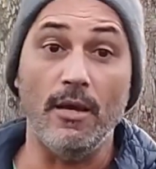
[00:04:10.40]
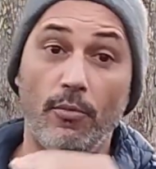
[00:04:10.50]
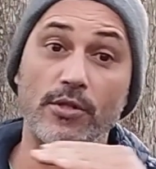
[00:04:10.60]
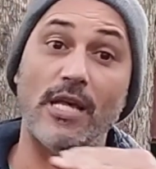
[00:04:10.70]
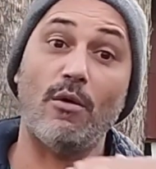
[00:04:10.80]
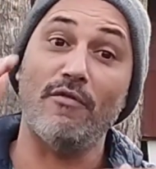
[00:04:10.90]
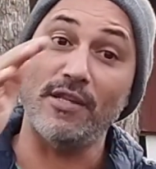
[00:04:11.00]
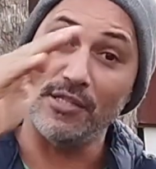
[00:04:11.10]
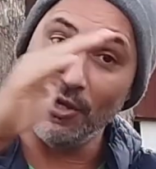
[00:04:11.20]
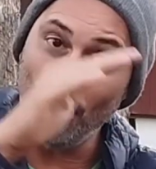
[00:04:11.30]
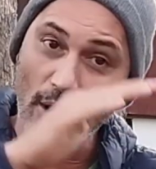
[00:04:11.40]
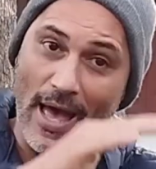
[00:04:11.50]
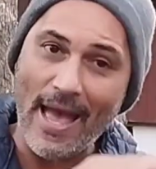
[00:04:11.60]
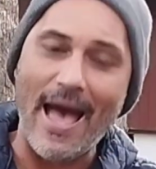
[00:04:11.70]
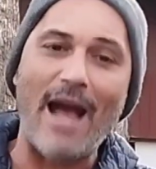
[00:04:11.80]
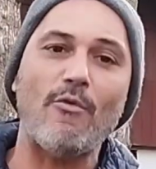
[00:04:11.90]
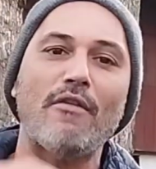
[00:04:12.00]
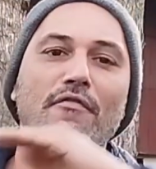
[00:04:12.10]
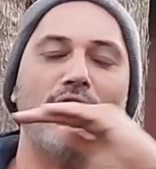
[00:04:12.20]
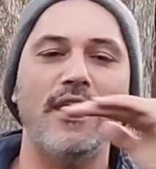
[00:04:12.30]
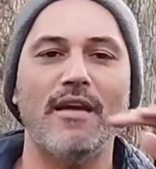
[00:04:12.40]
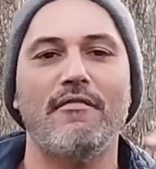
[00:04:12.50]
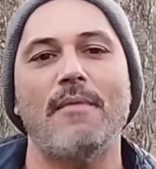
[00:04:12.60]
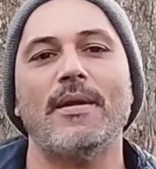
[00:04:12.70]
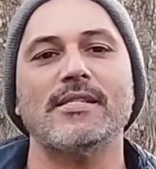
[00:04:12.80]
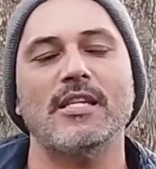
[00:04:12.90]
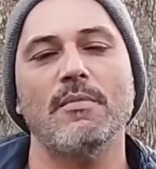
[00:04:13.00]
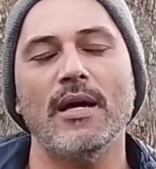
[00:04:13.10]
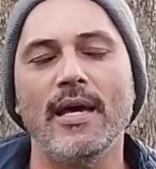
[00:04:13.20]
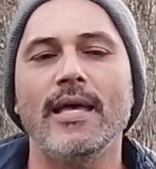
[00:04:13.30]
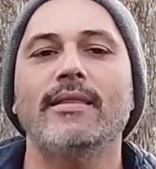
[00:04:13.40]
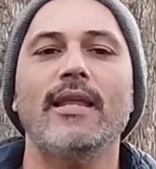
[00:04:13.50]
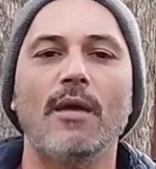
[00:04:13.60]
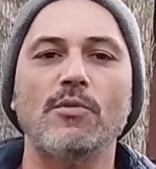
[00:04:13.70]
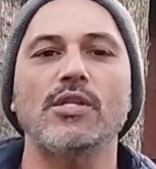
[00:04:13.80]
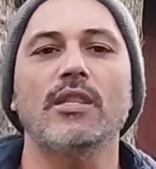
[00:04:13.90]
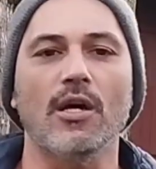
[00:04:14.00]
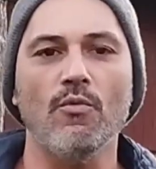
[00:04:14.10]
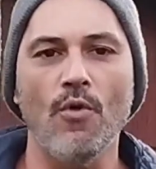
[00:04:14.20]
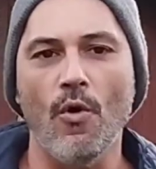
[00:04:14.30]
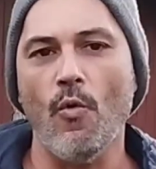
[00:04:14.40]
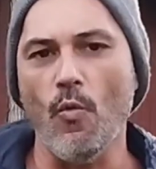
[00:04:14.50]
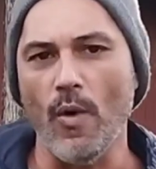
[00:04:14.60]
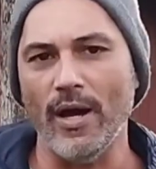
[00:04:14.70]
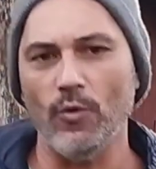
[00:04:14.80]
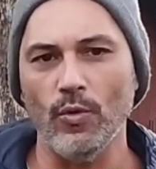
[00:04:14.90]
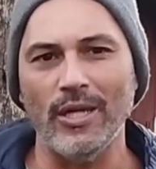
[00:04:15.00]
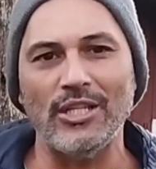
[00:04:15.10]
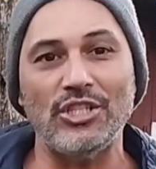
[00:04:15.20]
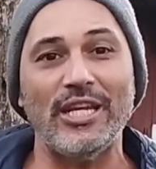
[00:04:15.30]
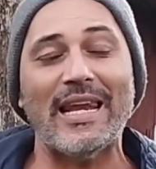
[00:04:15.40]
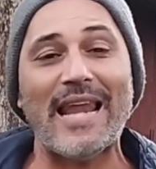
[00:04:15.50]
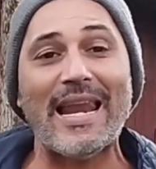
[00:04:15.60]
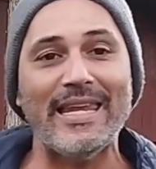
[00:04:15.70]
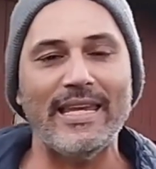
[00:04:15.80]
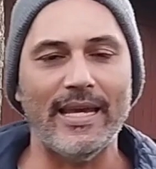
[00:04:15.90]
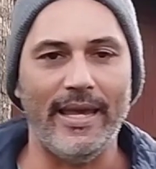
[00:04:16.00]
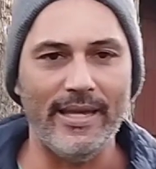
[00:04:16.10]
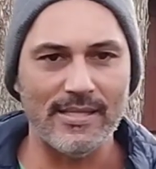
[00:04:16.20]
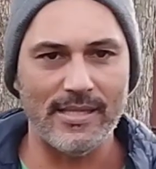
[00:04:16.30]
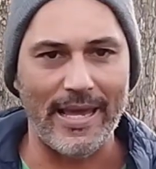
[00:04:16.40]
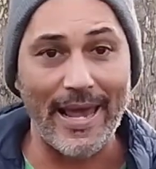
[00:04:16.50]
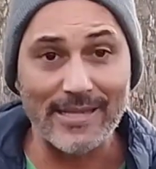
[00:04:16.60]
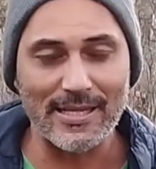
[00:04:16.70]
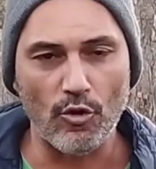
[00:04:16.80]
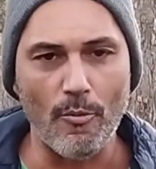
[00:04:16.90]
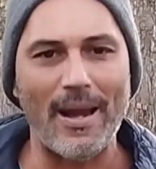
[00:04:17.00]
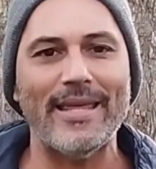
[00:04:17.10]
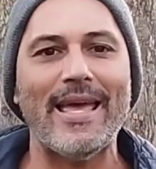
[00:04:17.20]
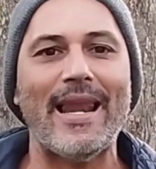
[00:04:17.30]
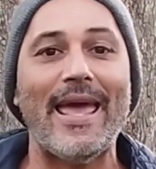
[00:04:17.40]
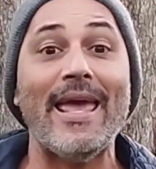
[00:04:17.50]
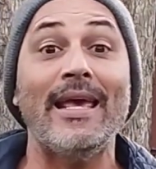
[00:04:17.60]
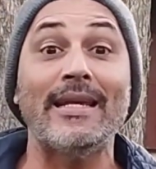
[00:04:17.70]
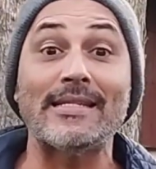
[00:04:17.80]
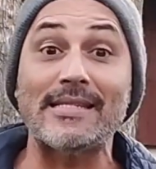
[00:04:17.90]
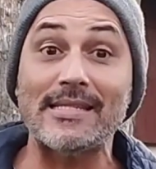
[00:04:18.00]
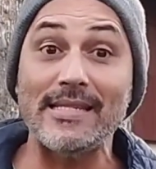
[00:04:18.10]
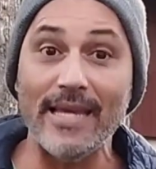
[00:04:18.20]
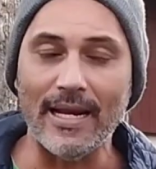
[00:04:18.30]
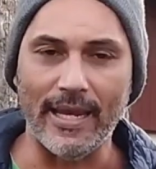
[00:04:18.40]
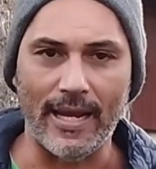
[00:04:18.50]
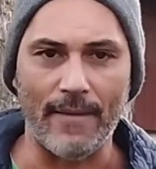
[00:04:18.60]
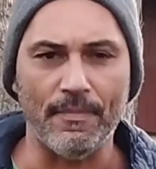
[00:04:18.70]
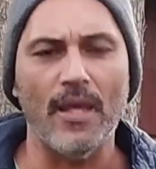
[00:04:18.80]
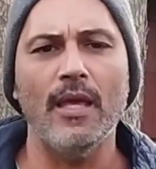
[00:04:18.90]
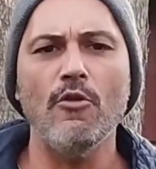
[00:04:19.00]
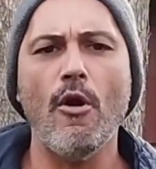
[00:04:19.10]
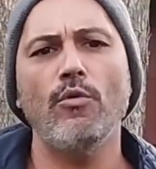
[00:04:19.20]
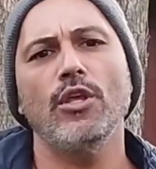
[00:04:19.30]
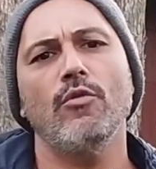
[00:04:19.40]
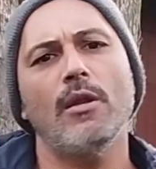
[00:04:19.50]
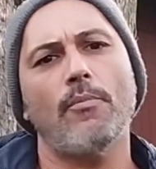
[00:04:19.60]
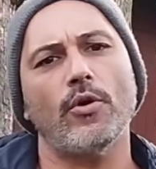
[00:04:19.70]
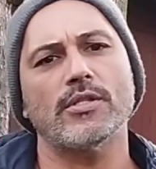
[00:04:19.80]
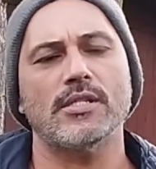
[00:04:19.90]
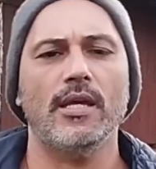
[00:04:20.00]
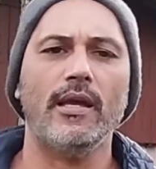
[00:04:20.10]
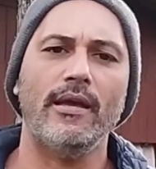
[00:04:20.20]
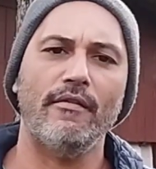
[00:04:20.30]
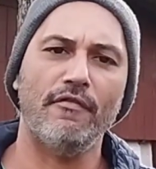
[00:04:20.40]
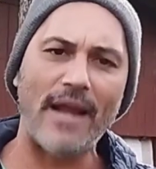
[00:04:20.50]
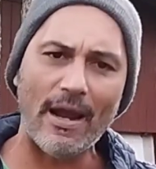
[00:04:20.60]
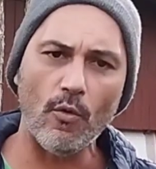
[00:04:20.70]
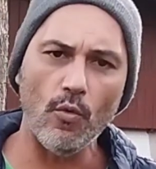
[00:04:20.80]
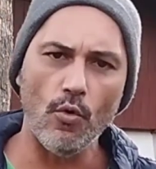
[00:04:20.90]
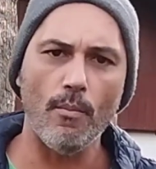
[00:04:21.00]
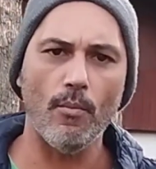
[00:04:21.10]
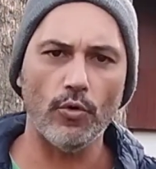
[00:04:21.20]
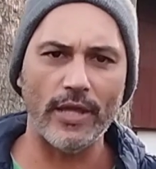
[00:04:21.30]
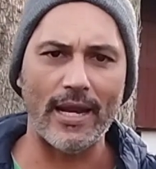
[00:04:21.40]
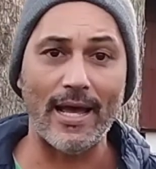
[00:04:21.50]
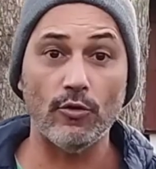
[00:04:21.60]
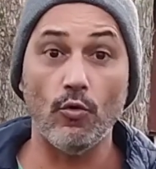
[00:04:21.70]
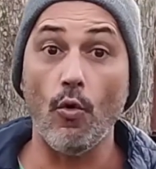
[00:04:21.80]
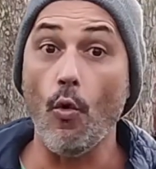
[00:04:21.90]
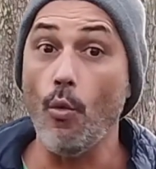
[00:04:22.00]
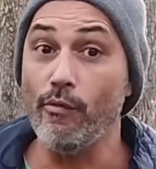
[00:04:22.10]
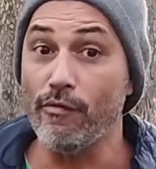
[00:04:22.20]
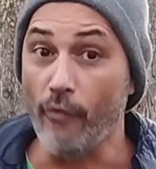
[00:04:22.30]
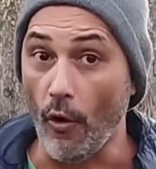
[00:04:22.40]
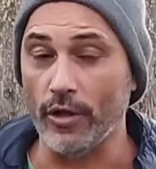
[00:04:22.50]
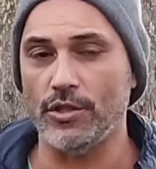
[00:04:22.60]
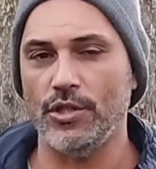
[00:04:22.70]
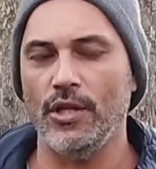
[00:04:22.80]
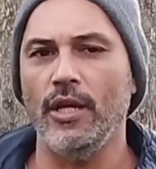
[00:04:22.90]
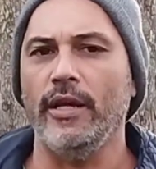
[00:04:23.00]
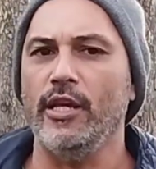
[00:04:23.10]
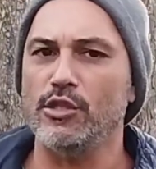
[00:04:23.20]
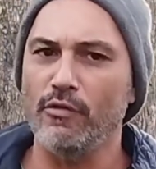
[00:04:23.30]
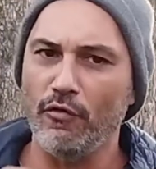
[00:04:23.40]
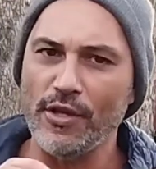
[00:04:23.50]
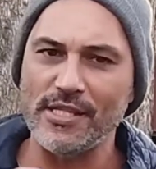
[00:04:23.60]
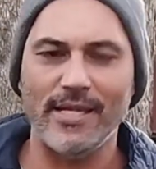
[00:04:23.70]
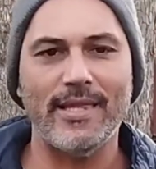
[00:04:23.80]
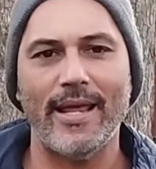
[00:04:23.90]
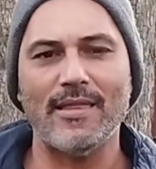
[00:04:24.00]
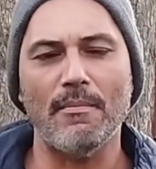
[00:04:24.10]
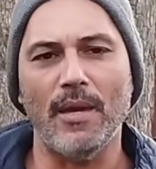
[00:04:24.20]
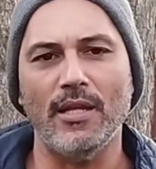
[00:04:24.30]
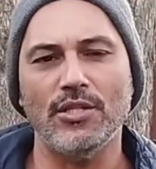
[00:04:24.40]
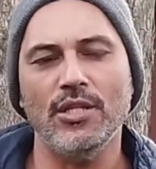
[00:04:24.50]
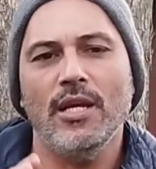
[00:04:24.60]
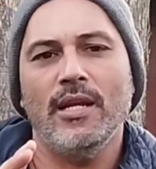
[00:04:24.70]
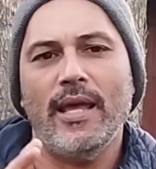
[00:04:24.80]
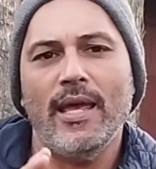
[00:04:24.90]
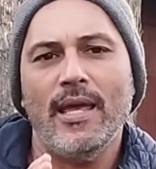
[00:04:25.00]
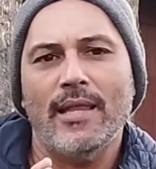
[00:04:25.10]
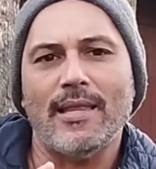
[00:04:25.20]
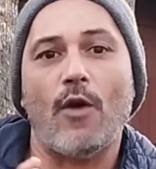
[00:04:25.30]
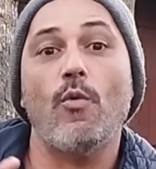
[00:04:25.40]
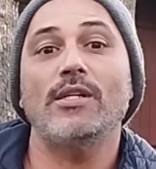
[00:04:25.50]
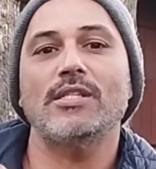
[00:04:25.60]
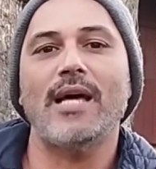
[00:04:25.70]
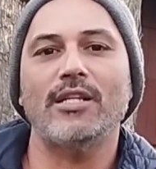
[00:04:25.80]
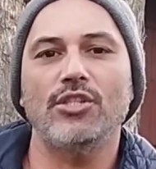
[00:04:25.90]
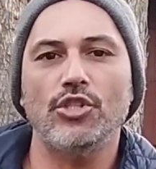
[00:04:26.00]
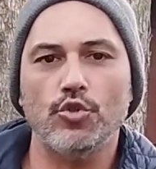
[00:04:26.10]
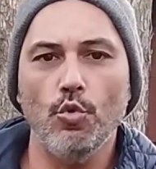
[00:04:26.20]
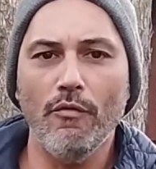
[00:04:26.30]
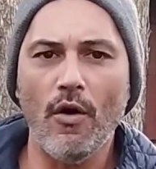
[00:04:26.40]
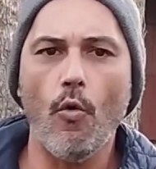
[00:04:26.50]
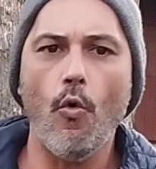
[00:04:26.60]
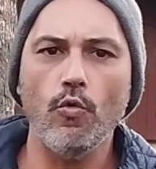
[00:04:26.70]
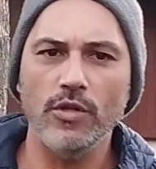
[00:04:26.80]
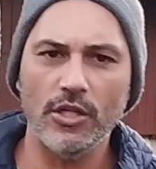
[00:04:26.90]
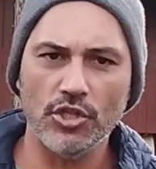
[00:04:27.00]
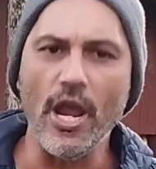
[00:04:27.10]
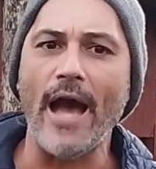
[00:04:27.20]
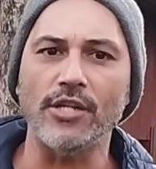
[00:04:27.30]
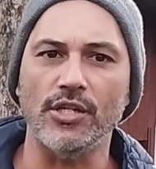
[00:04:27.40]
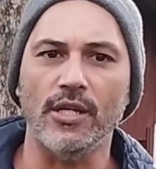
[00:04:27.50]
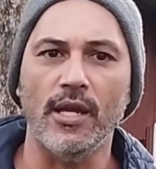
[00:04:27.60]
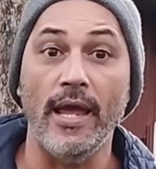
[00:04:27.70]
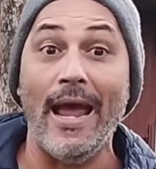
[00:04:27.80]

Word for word: Depois a água vai circular, a água fria vai para cima, teremos então um ano de Laninha. Esse, essa anomalia ela é cíclica. E o El Ninho ele pode ser fraco, moderado ou forte. Isso influencia diretamente né, na quantidade de chuva ou de estiagem.